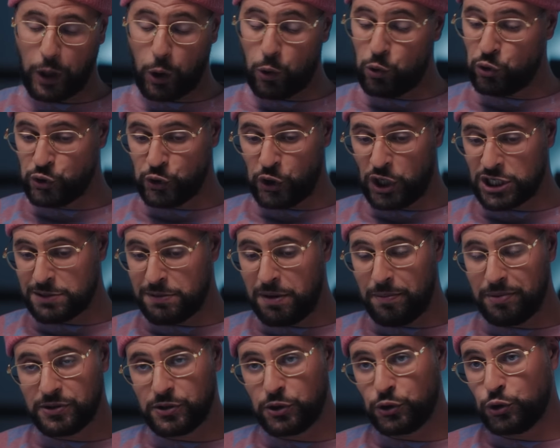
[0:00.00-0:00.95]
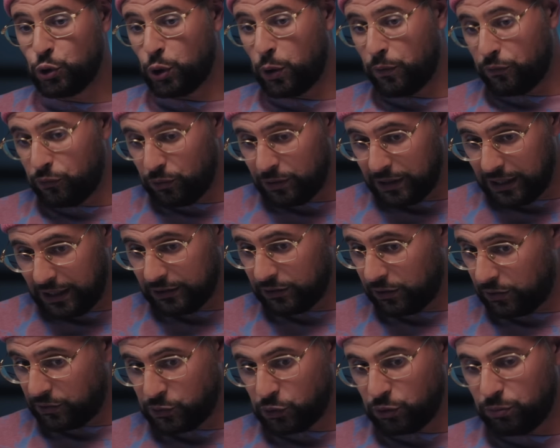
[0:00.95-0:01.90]
On le saura jamais parce que je suis revenu là
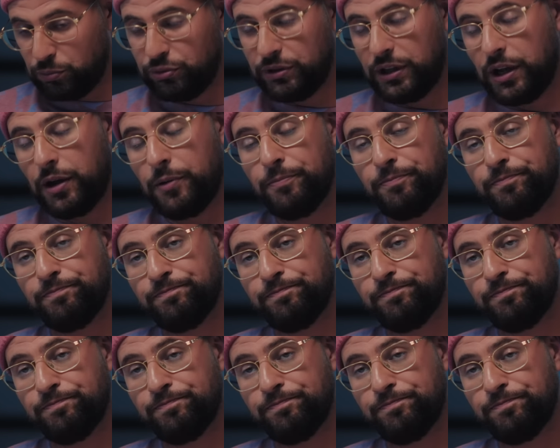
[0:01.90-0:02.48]
30 secondes plus tard.